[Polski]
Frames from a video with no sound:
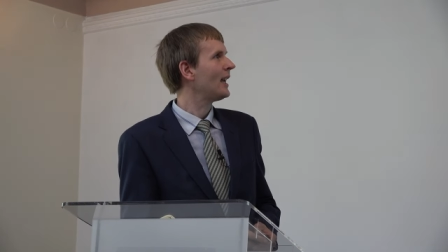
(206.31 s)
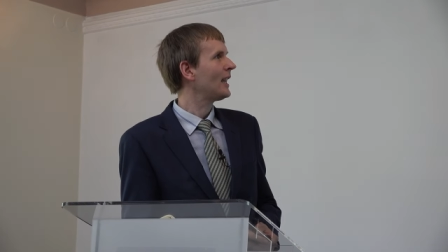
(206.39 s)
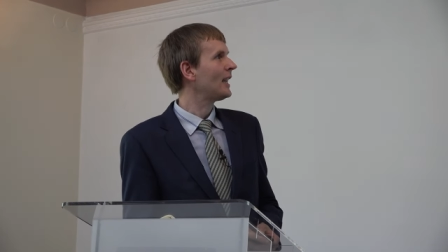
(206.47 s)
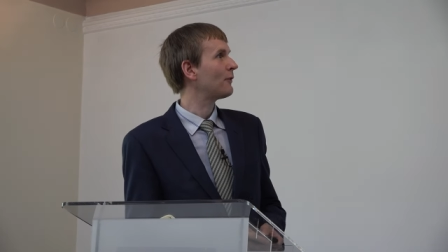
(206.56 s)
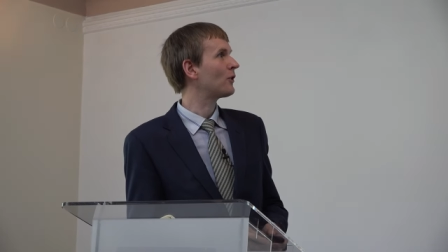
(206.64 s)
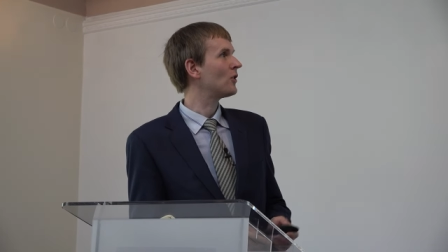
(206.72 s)

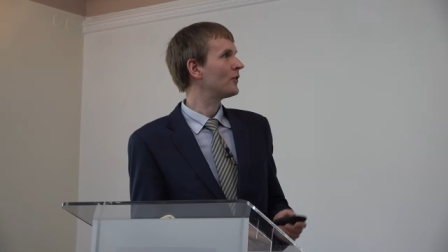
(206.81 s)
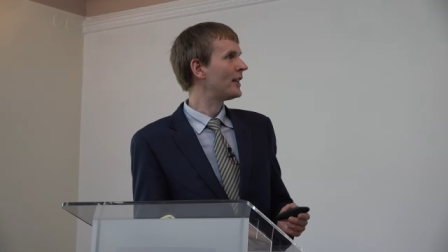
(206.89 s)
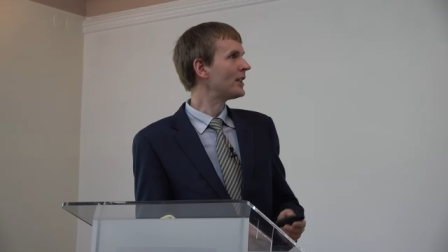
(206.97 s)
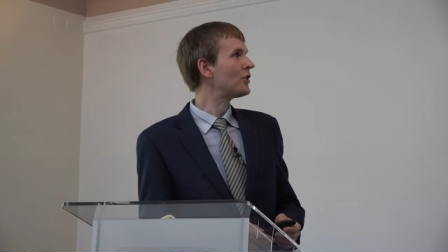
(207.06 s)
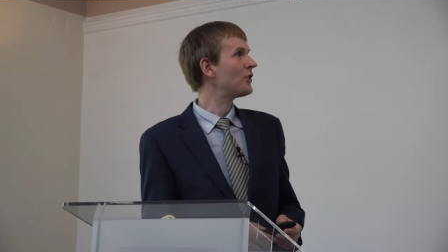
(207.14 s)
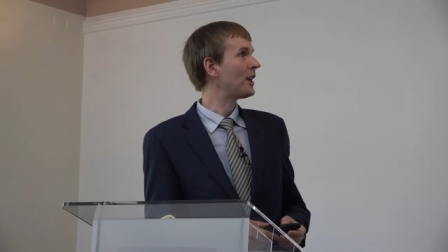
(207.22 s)
i w
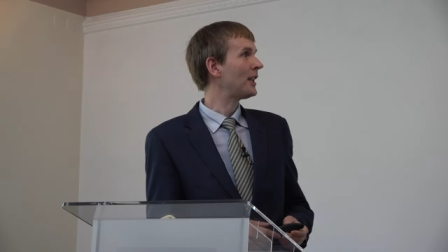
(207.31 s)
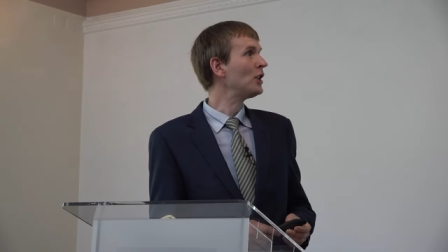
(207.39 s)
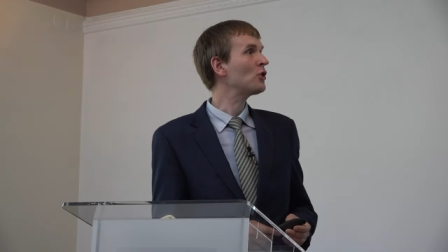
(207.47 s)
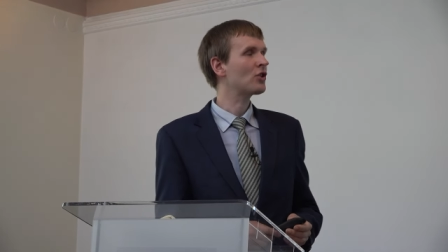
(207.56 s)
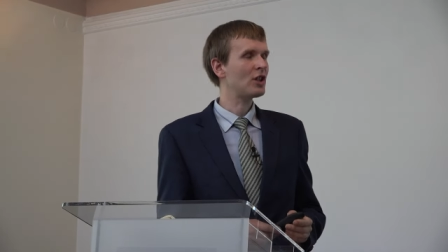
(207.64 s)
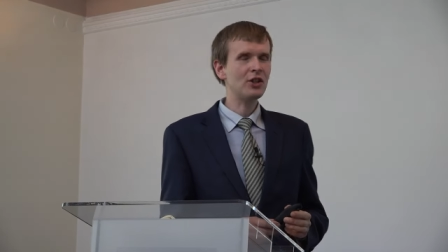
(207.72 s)
kontekście ich
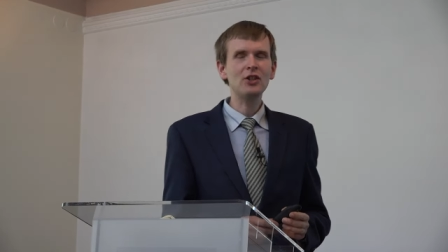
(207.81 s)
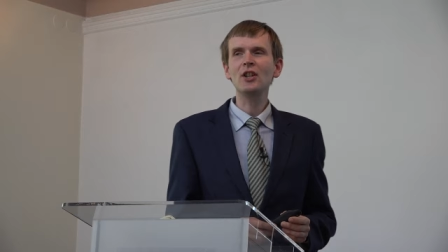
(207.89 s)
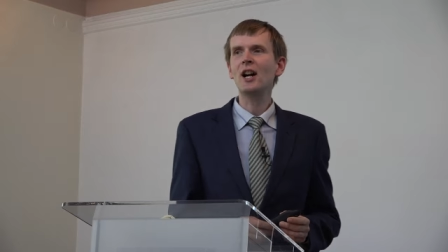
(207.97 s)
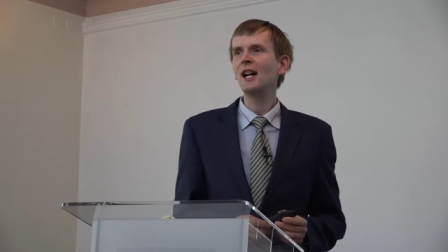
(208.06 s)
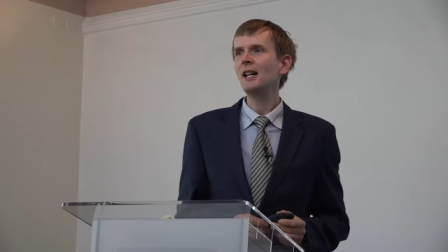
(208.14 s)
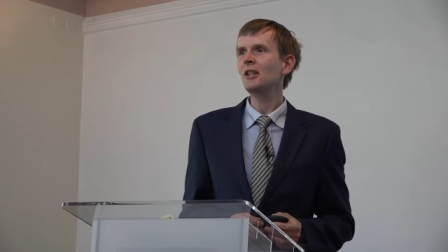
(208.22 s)

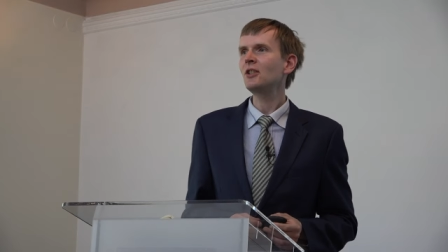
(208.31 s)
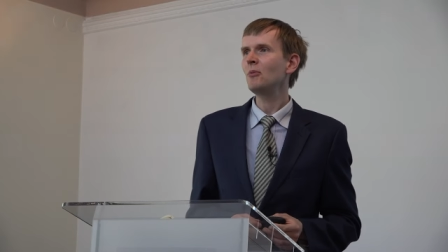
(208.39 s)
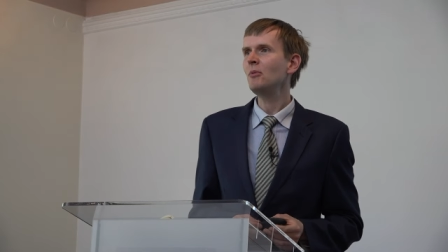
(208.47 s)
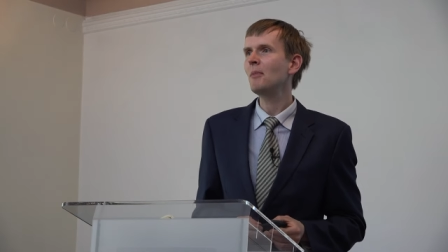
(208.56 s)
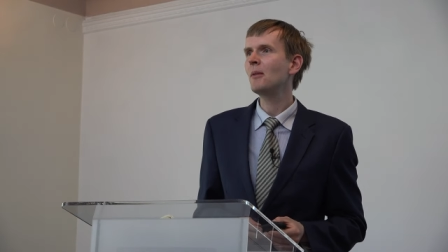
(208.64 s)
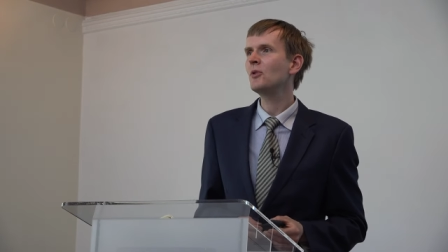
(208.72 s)
życia
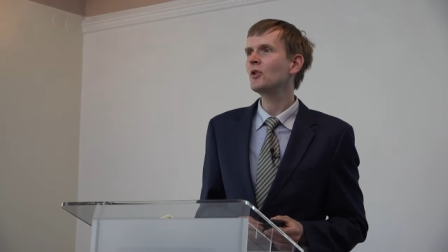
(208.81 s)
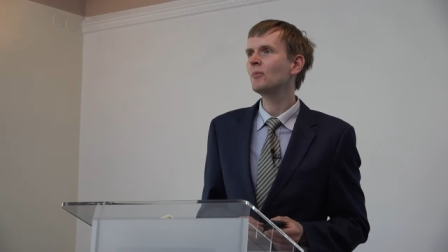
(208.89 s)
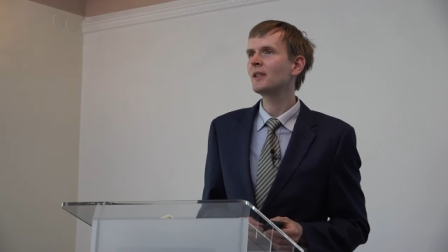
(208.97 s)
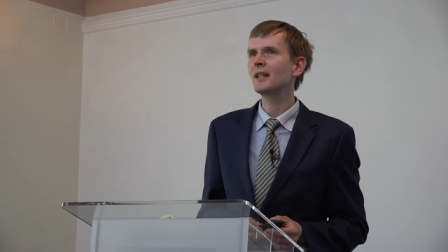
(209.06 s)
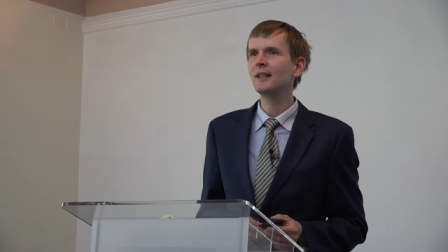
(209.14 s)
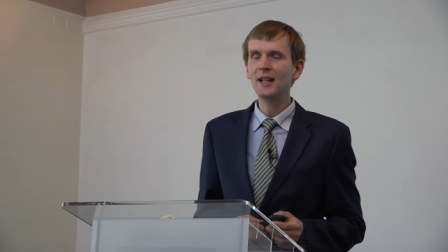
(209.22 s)
chciałbym, abyśmy
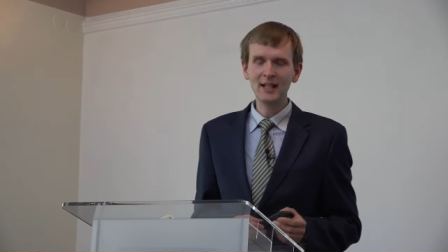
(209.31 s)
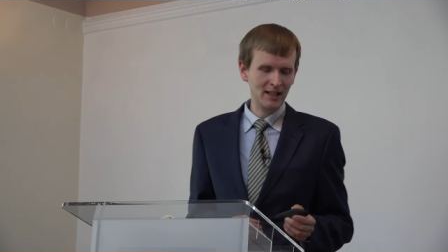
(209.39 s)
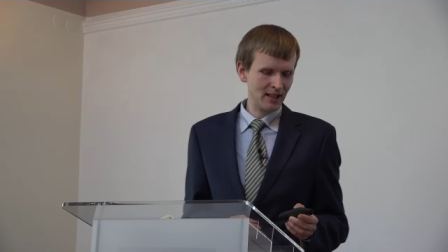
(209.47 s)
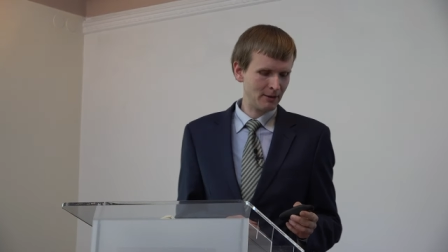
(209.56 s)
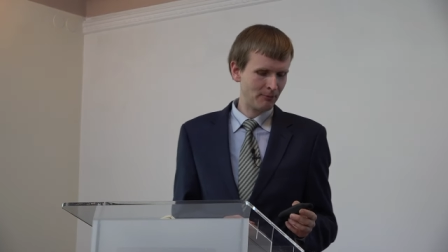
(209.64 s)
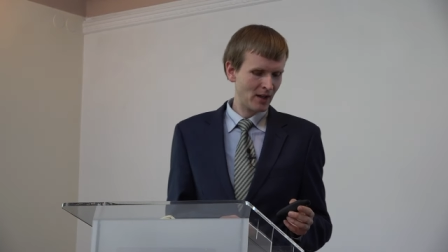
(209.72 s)

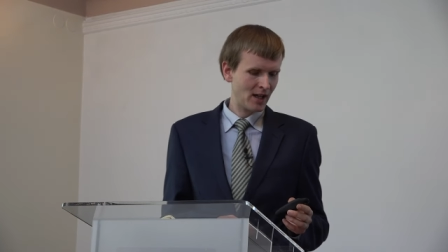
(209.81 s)
zadali